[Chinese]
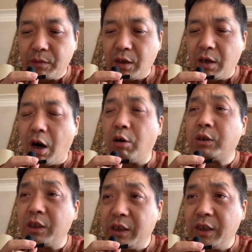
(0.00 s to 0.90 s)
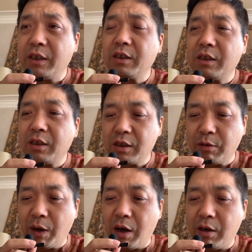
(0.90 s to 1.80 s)
奥地利是
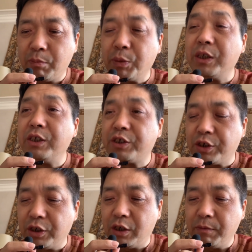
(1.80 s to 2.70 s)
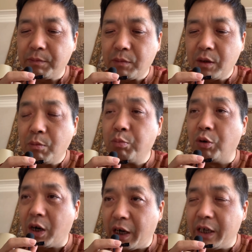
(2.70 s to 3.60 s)
吧？比利时、
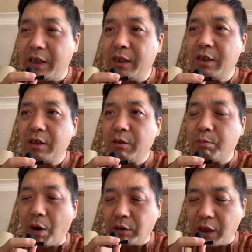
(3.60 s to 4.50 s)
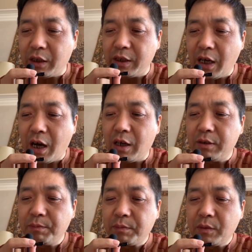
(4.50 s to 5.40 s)
波黑、保加利亚，
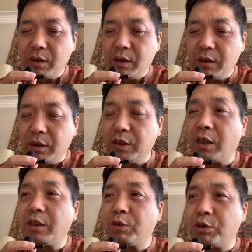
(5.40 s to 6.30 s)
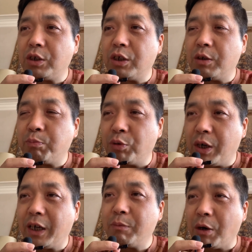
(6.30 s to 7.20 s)
你像这都是波
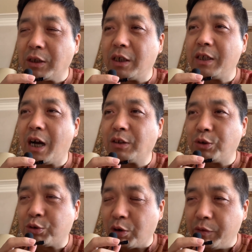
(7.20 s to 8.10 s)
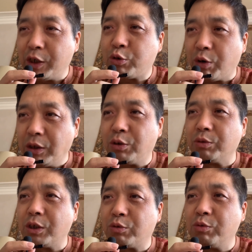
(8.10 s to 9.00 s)
黑、保加利亚，都是所谓传统
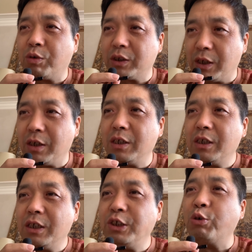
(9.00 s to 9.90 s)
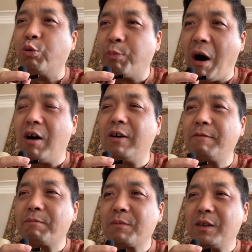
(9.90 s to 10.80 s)
的中国的友邦，
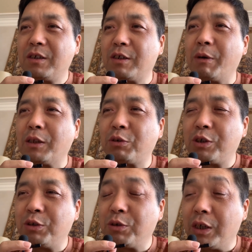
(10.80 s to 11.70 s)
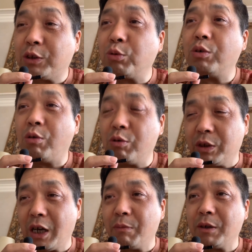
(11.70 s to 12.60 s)
是吧？都是原来东欧国
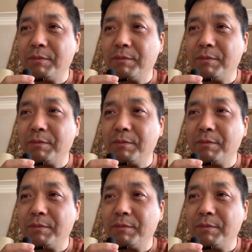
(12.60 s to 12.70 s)
家嘛。